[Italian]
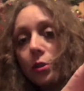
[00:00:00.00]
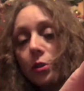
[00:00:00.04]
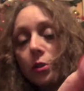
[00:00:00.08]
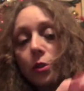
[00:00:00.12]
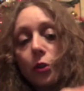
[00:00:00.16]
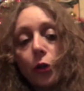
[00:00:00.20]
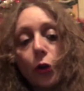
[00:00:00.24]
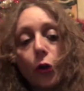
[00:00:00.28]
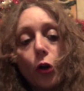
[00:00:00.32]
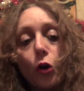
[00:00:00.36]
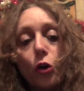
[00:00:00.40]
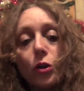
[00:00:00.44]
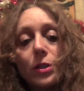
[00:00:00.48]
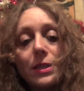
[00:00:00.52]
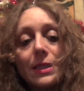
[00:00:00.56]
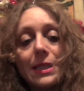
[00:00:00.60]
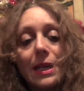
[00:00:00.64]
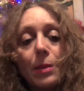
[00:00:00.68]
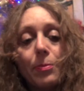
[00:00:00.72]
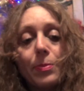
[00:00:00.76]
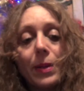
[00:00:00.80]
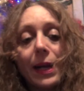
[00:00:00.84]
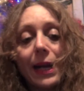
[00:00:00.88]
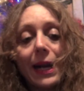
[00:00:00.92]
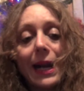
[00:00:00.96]
eh,
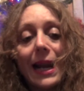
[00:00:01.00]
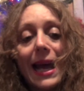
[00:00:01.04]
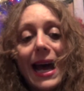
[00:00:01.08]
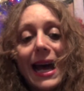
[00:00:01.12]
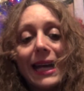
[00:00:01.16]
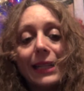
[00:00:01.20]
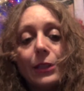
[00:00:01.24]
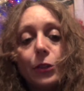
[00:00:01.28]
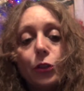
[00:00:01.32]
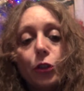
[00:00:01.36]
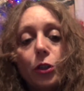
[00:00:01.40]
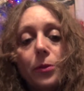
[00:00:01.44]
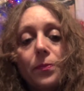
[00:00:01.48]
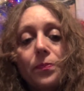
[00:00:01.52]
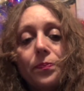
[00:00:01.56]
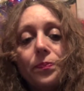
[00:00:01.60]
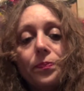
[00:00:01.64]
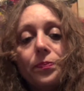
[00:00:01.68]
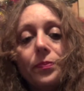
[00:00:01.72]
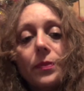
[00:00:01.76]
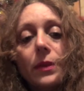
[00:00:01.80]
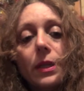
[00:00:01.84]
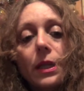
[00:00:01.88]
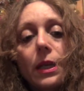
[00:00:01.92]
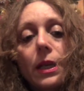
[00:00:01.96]
rosa perlato,
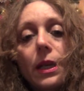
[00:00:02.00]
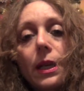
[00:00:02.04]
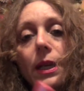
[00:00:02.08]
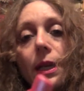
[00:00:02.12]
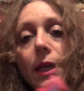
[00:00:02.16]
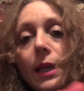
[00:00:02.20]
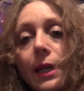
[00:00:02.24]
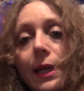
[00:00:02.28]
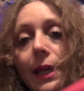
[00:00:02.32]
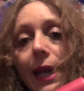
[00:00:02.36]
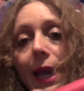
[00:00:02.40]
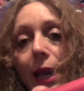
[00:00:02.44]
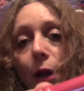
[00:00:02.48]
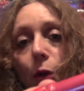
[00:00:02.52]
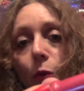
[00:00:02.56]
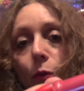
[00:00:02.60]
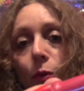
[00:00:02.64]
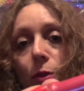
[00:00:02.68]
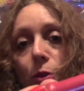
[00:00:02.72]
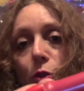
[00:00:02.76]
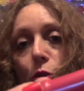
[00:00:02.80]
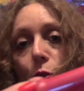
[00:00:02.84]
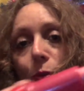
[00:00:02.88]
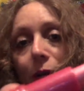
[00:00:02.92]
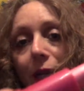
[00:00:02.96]
che è
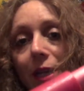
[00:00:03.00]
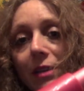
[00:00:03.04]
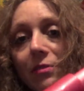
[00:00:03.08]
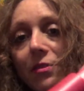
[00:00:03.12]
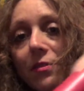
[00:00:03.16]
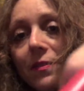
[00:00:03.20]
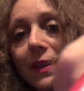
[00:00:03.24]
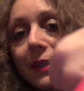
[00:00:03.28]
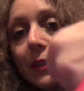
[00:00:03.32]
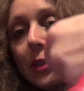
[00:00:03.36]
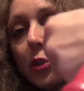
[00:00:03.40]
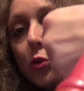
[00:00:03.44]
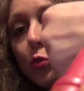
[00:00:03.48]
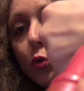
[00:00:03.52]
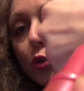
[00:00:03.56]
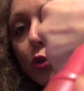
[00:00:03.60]
questo qua che vi vado a